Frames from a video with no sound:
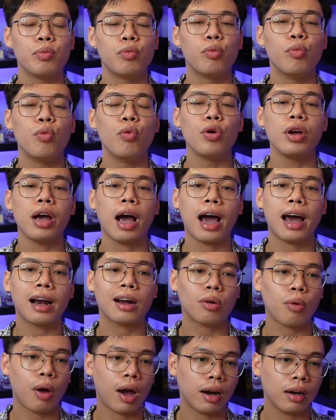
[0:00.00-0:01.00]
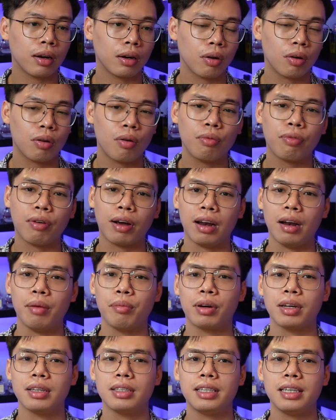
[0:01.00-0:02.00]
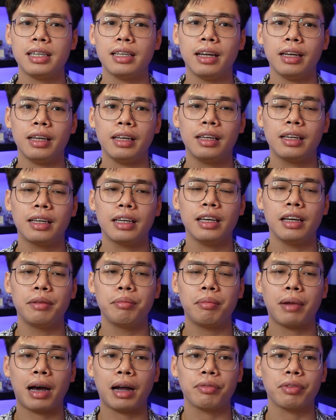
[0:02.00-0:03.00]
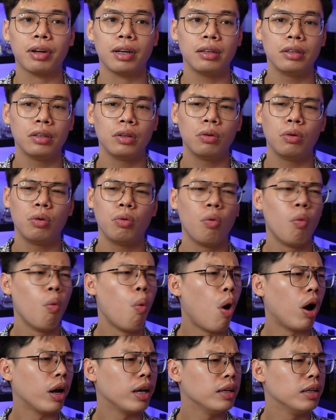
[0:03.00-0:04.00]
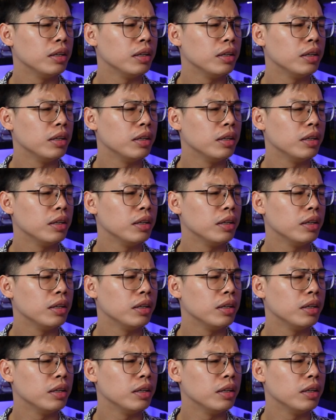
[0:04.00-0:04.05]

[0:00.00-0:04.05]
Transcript: một mùi an toàn nó không phải là một cái gì đấy khiến bạn phải ui